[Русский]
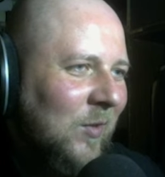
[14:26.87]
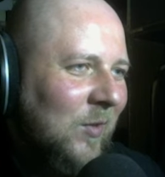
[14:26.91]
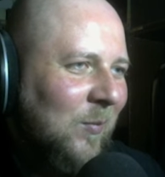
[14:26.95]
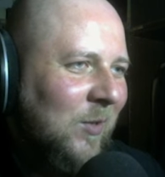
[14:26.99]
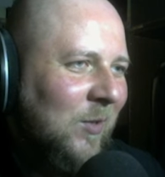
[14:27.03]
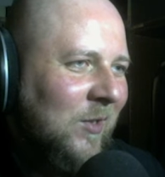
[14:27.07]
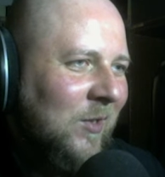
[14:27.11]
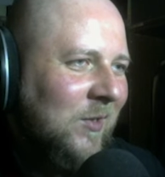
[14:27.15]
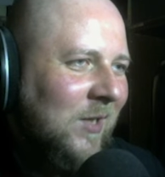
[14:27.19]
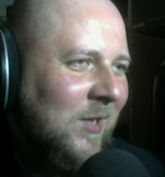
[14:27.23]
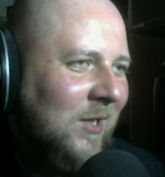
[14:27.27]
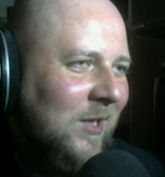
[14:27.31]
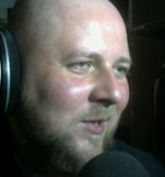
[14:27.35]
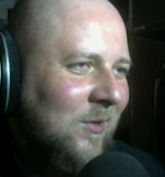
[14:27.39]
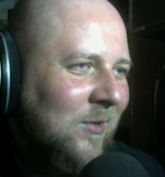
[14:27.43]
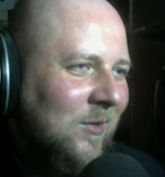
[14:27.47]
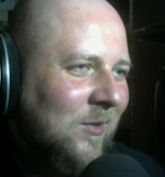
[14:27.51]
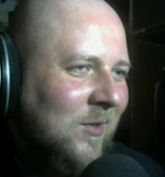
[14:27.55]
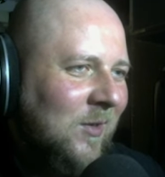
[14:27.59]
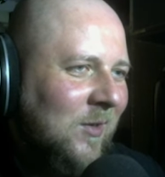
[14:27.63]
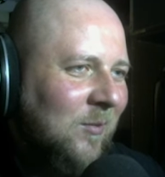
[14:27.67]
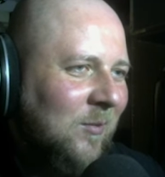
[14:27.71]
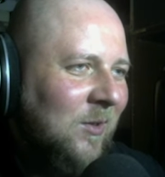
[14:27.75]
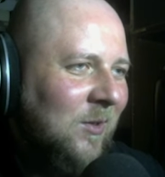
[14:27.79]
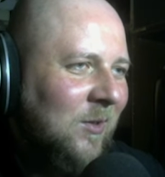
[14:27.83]
Не
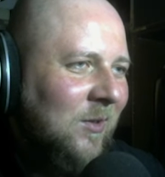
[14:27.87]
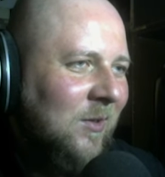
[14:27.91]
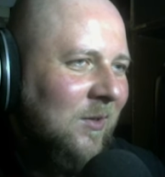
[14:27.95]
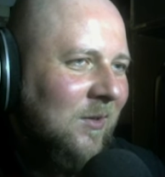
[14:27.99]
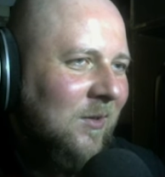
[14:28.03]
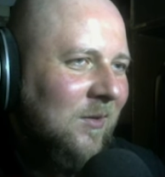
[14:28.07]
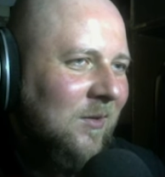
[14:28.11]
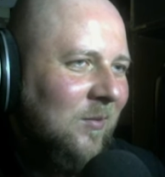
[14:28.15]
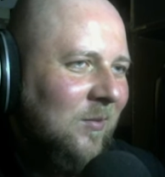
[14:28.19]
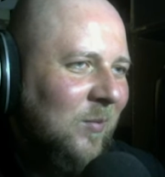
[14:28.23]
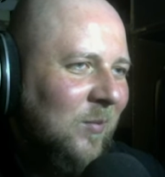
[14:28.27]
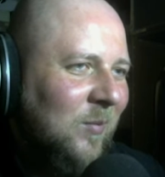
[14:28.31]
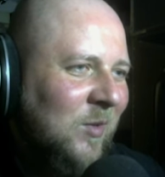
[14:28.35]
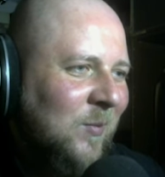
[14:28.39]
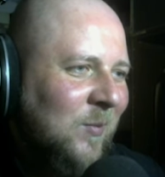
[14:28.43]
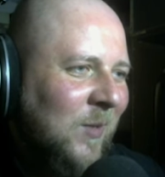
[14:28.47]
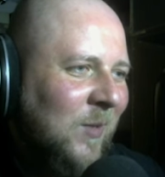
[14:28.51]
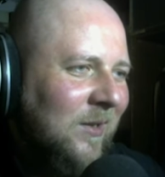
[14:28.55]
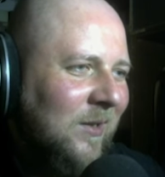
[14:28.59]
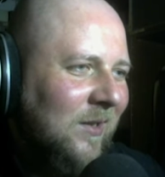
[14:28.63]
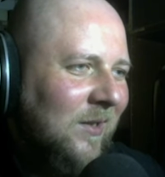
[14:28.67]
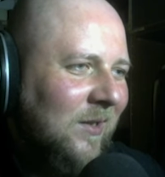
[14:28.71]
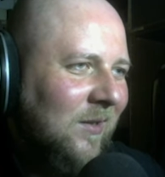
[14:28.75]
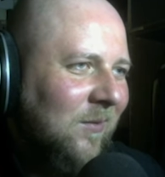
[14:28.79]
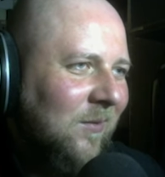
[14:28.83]
произойдет со мной без
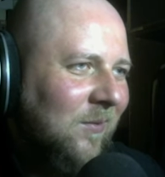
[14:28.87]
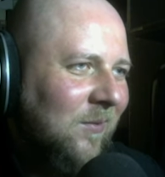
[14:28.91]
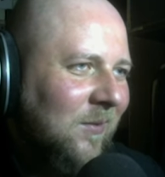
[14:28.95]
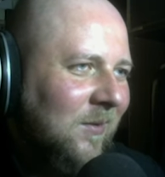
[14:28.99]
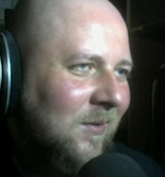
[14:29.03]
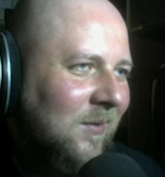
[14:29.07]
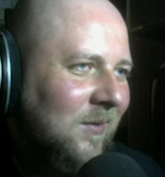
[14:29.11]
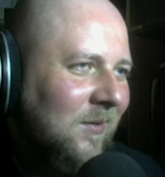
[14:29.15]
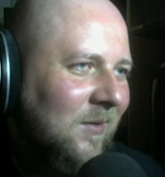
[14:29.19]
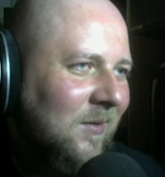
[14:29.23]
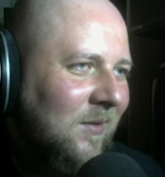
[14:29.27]
бананов.